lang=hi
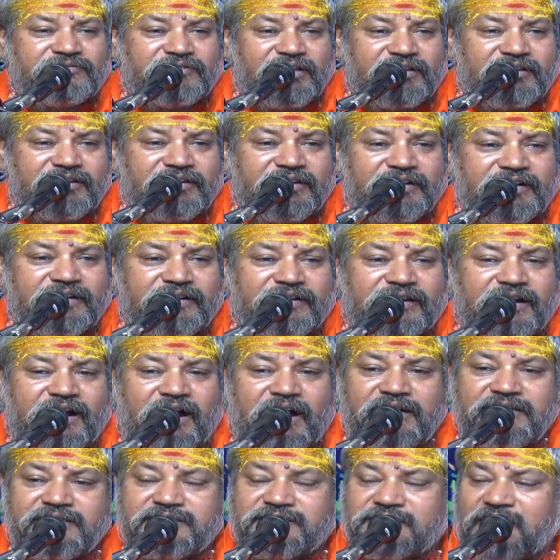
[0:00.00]
तरने
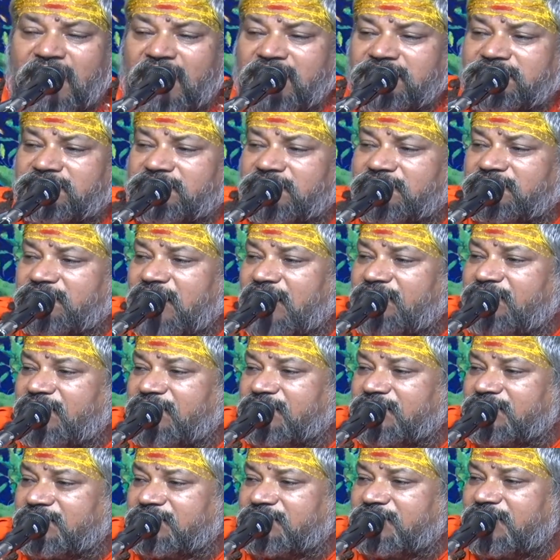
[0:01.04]
का शास्त्र दावा
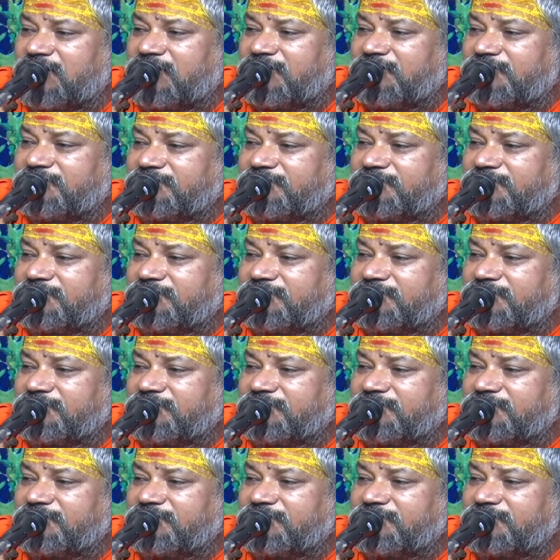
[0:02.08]
करता है